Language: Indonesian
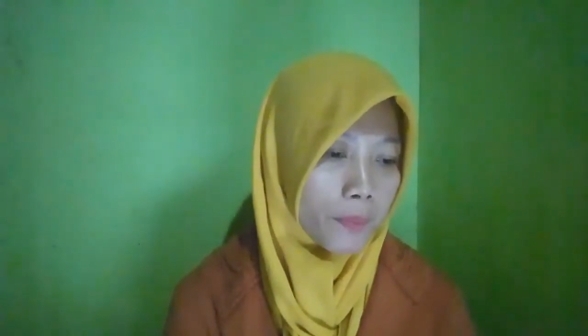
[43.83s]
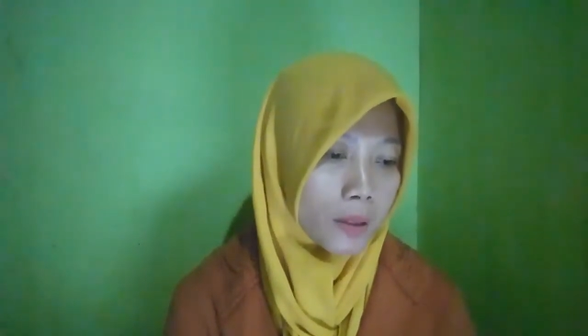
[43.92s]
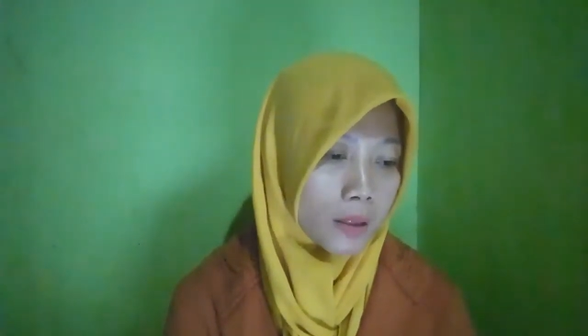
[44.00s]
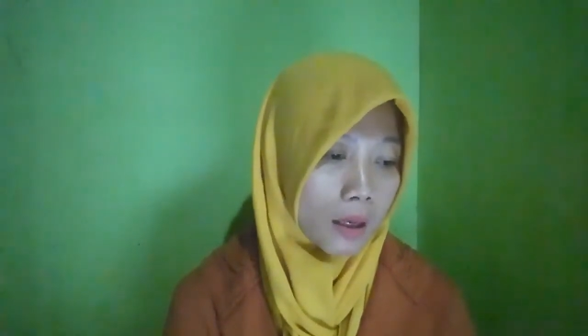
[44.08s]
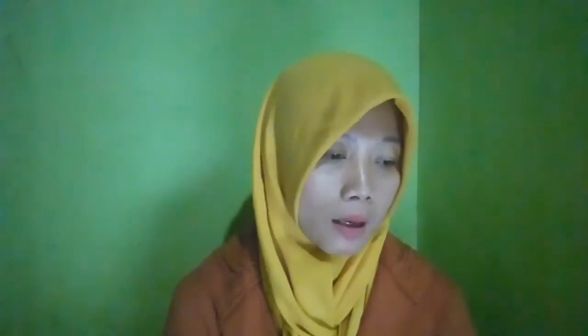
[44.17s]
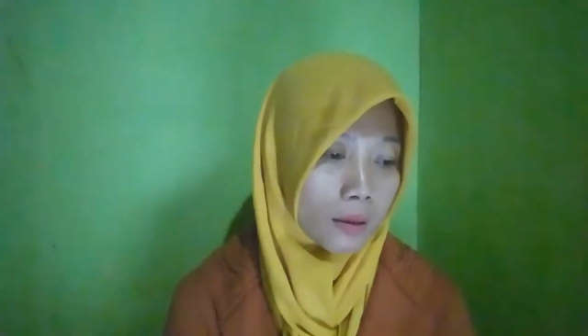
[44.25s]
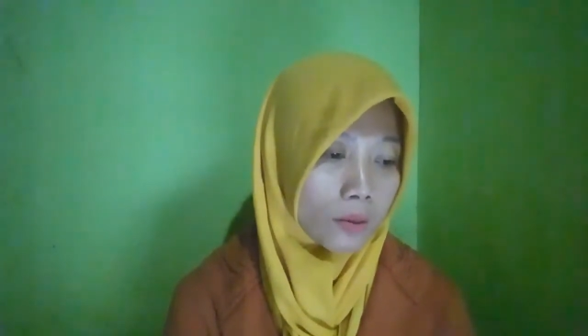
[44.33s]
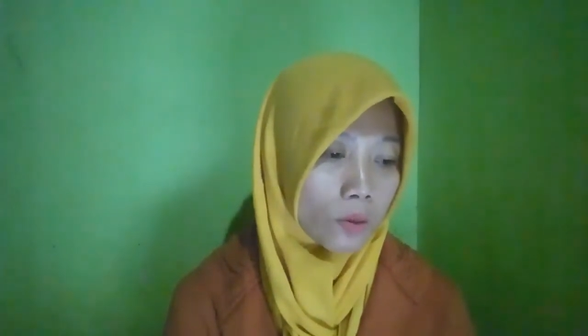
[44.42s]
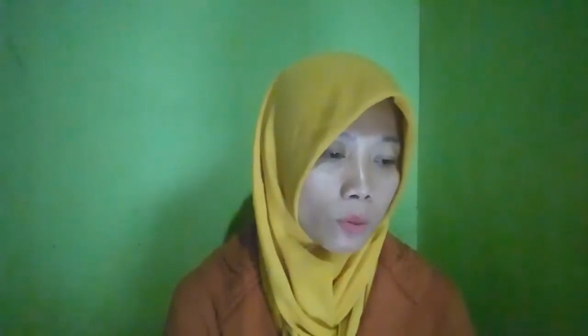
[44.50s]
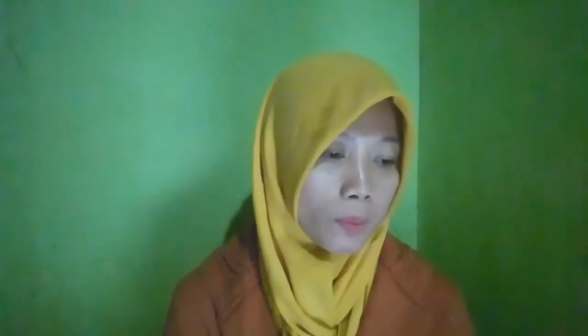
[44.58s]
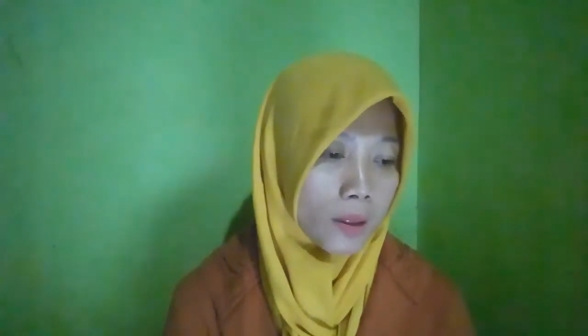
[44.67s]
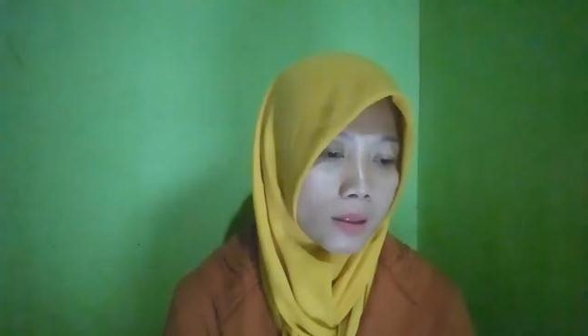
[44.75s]
bisa
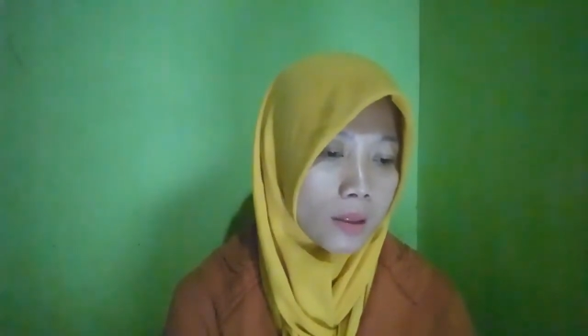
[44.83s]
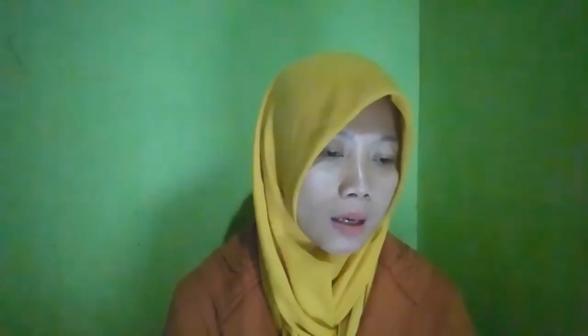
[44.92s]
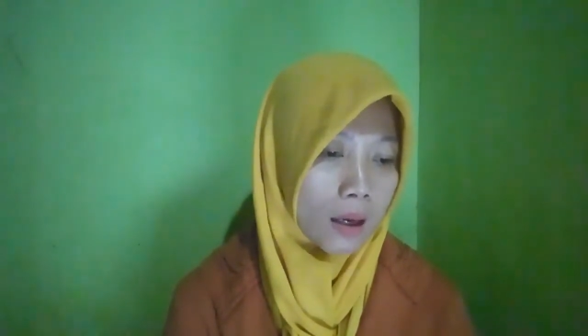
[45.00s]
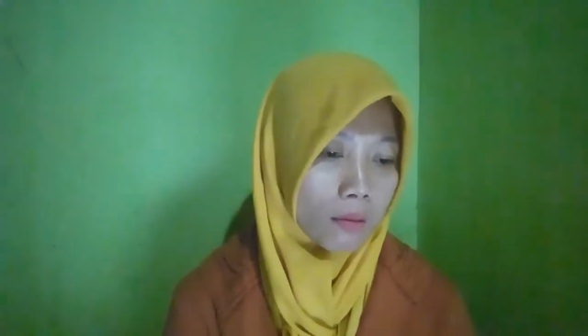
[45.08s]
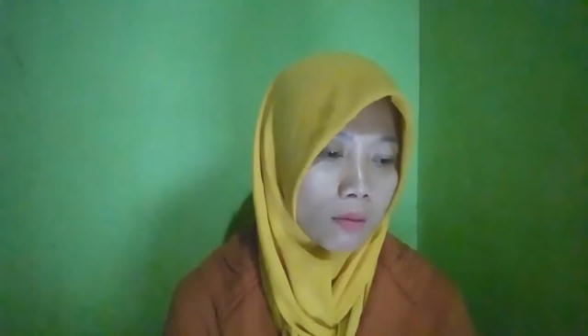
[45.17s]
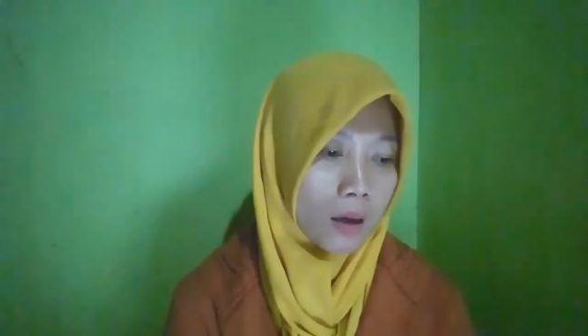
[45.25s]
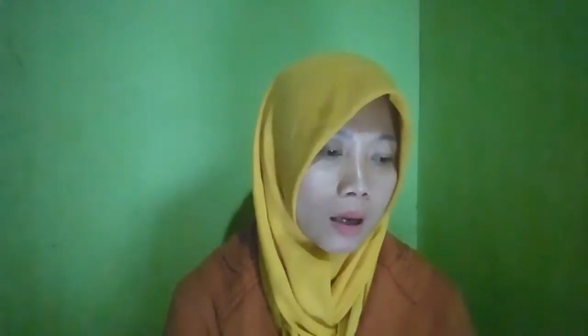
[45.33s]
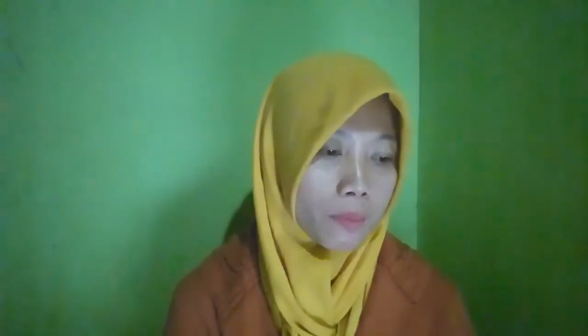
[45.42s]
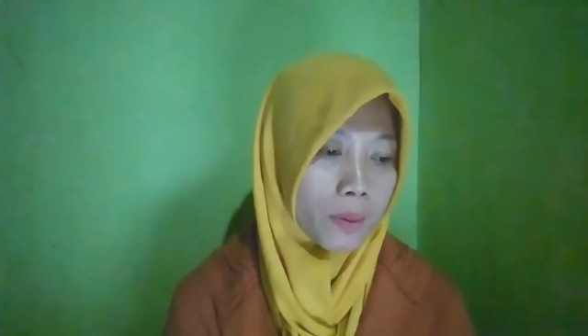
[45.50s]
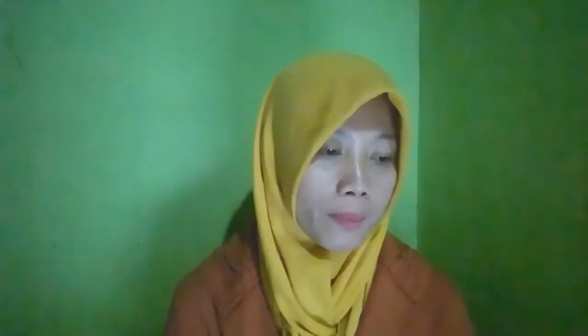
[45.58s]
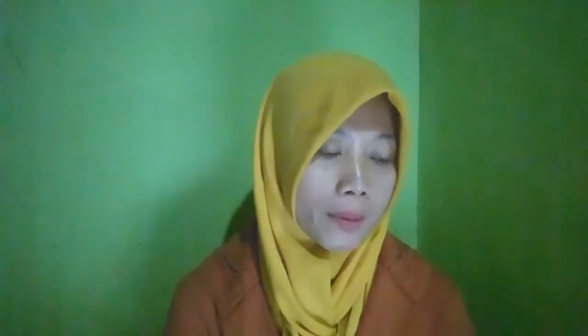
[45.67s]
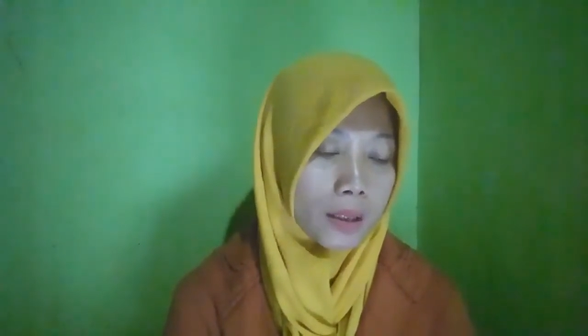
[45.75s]
coba
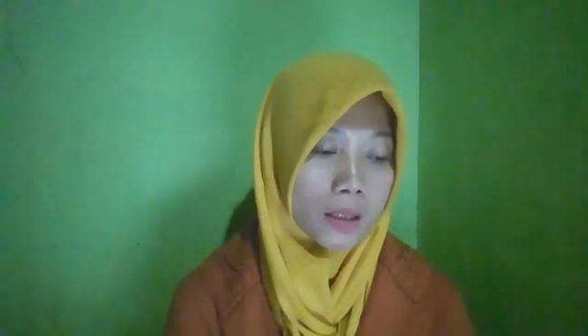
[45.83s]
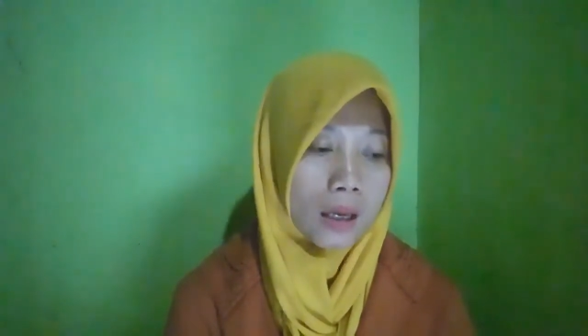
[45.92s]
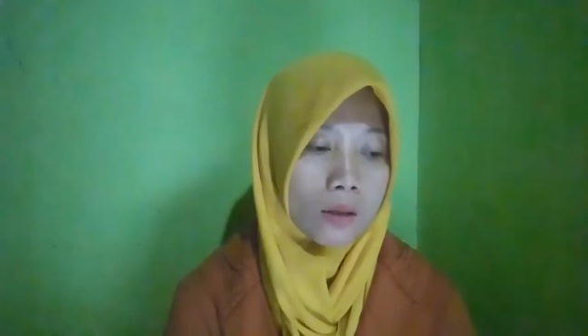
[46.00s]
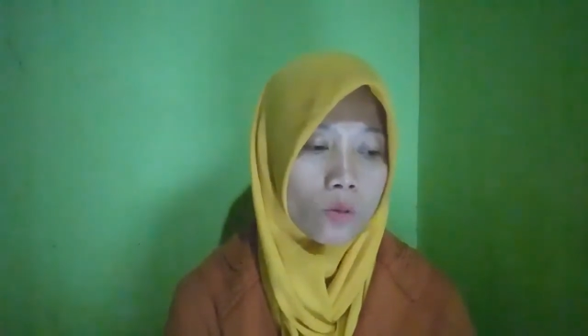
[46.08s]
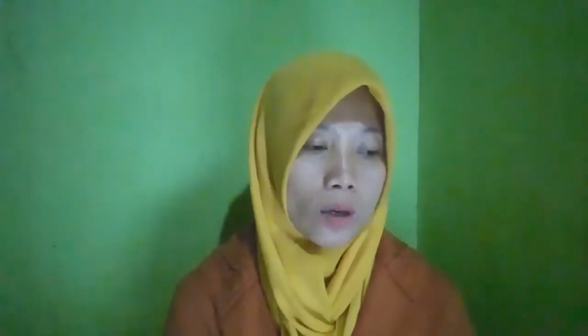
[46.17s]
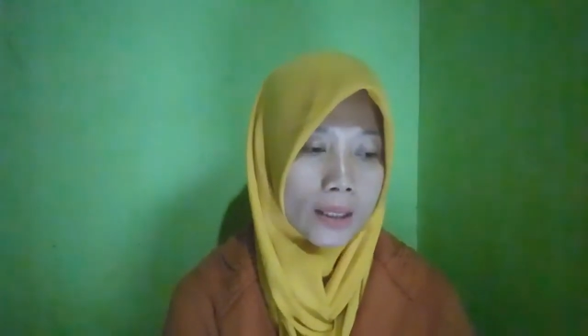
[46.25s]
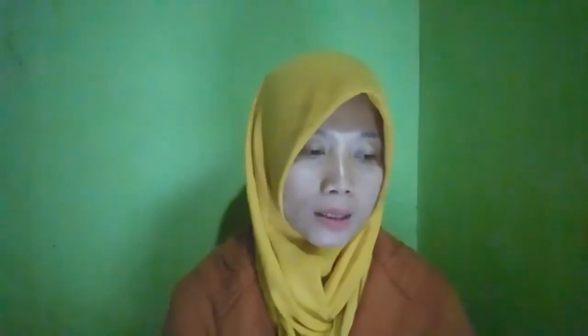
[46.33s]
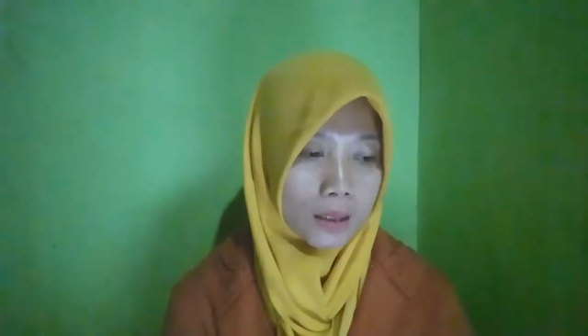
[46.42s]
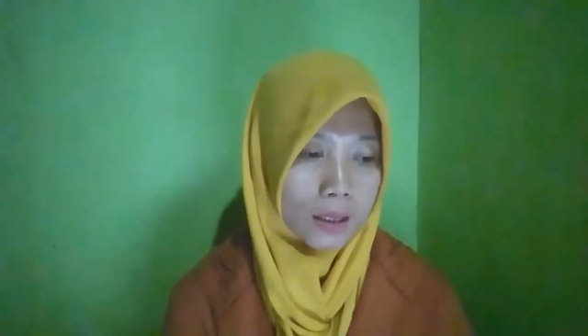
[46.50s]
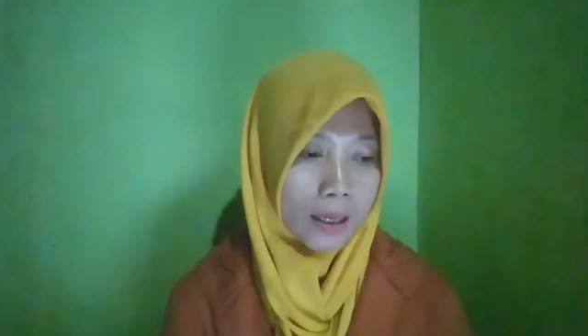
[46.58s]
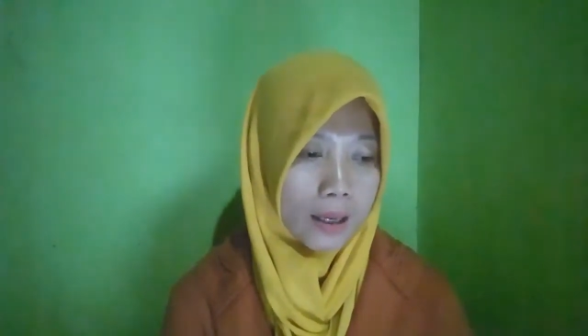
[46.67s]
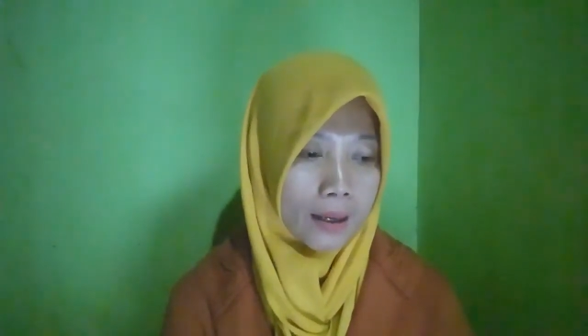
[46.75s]
dilakukan pemeriksaan
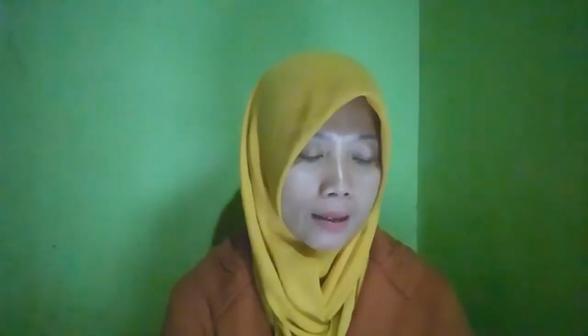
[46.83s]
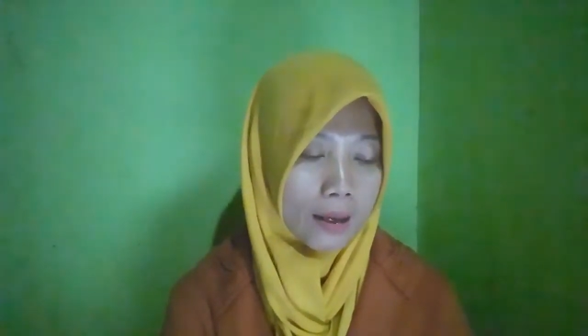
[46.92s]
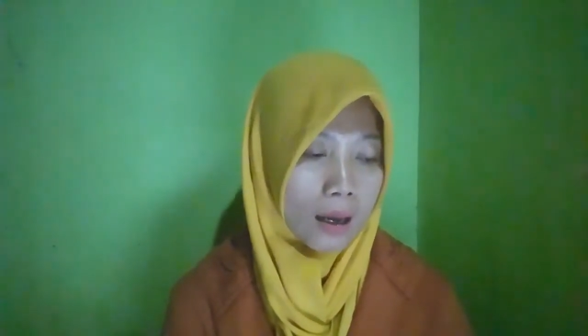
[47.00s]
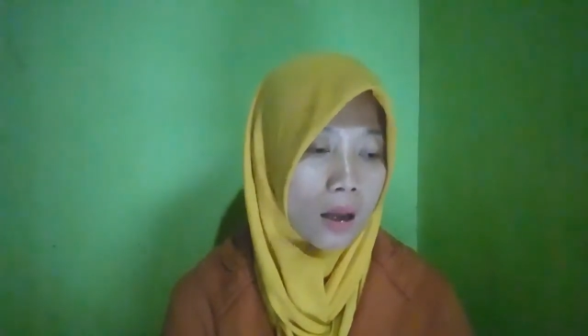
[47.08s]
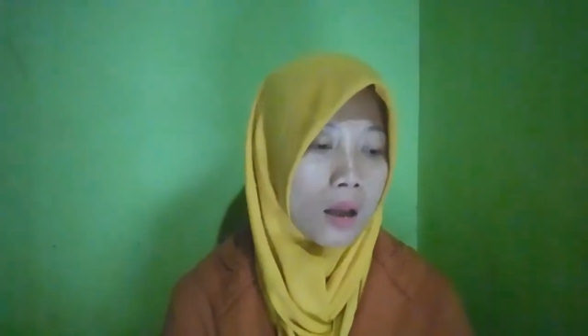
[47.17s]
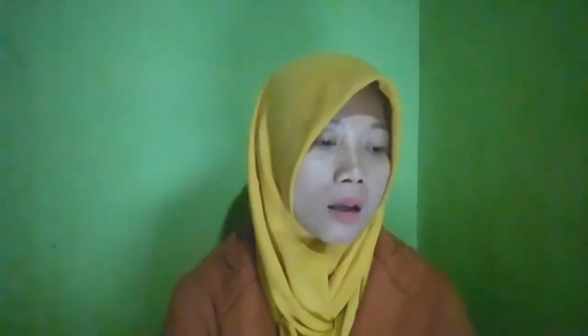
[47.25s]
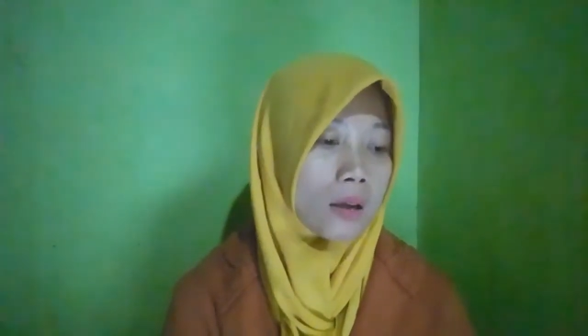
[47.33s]
USG ya